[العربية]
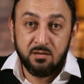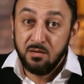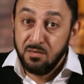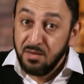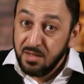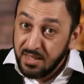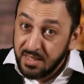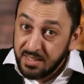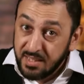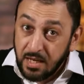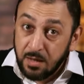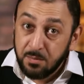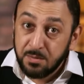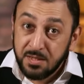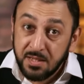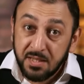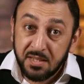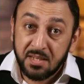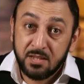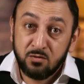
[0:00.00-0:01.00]
في كتاب
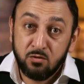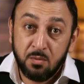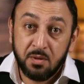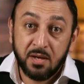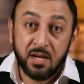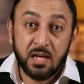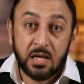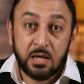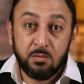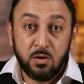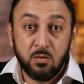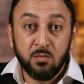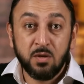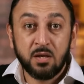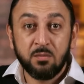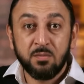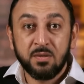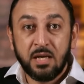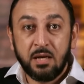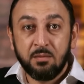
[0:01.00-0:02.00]
سيرة ومناقب
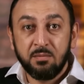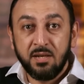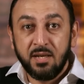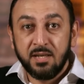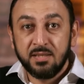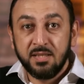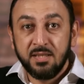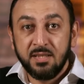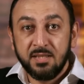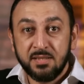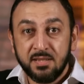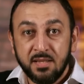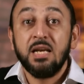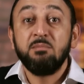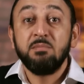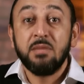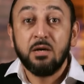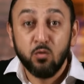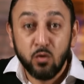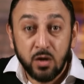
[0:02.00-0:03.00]
عمر بن عبد العزيز
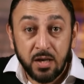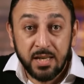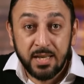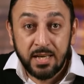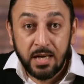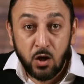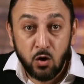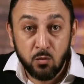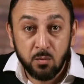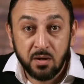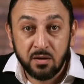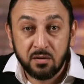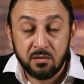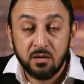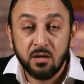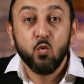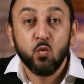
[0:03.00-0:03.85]
لما ولي عمر